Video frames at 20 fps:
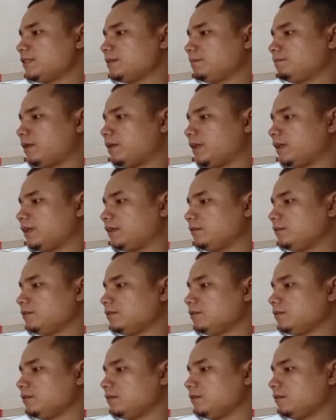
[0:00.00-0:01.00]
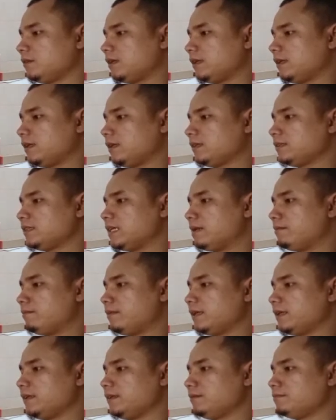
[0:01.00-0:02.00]
Jepang itu adalah
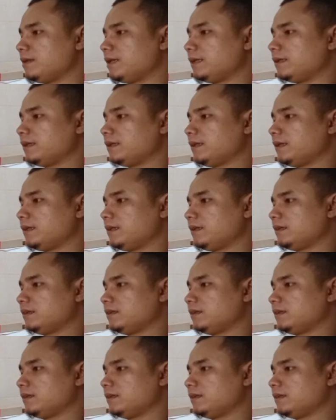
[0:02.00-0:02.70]
zaman di mana